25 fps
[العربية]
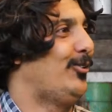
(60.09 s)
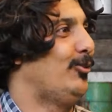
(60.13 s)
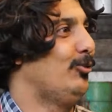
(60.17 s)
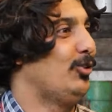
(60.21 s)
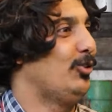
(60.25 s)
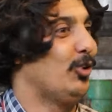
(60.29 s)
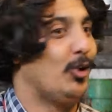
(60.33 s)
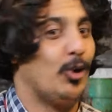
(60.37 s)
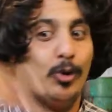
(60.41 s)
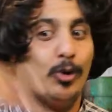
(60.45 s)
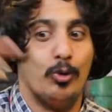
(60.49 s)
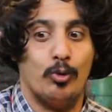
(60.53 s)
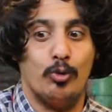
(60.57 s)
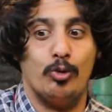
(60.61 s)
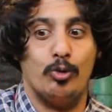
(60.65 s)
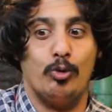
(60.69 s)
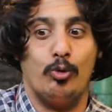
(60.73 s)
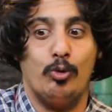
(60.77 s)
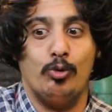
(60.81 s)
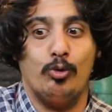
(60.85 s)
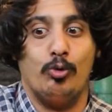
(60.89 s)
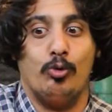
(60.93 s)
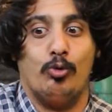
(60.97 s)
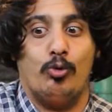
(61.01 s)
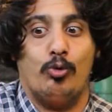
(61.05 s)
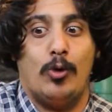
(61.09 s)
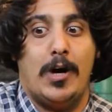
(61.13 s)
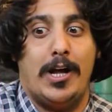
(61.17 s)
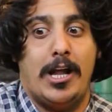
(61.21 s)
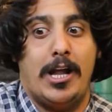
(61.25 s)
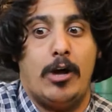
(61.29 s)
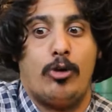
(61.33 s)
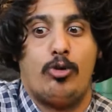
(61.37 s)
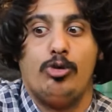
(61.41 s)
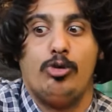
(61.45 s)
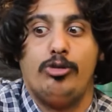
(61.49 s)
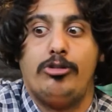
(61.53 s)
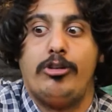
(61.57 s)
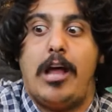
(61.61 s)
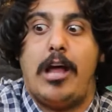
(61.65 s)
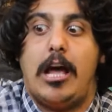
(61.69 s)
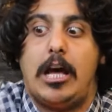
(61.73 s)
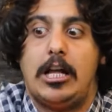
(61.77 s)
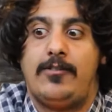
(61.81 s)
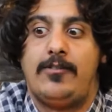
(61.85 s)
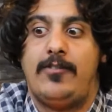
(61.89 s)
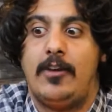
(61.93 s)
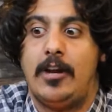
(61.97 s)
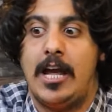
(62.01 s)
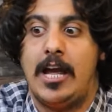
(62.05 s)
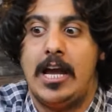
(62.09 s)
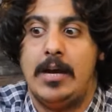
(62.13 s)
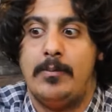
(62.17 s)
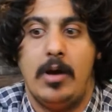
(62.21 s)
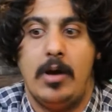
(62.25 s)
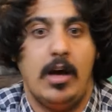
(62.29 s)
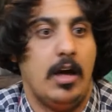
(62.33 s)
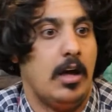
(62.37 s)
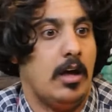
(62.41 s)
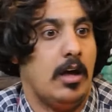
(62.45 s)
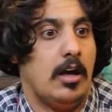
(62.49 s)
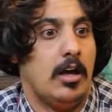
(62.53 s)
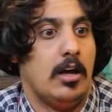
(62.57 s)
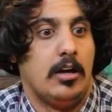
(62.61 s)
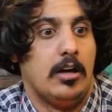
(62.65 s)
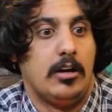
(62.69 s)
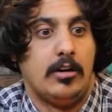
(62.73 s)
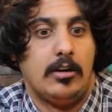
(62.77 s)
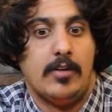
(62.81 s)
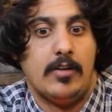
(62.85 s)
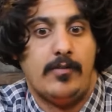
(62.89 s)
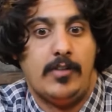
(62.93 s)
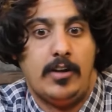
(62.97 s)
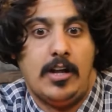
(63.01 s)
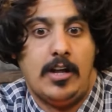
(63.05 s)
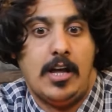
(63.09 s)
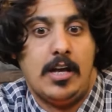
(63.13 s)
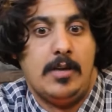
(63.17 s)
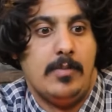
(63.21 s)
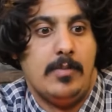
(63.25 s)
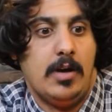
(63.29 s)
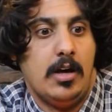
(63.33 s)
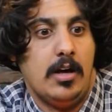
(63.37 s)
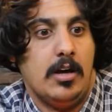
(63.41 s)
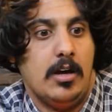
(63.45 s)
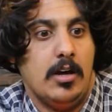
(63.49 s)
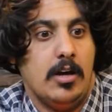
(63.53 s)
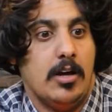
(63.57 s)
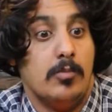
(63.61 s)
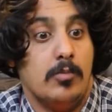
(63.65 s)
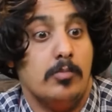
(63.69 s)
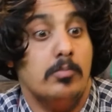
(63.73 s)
العود وانا كنت راقد في الخيمه قفل الخيمه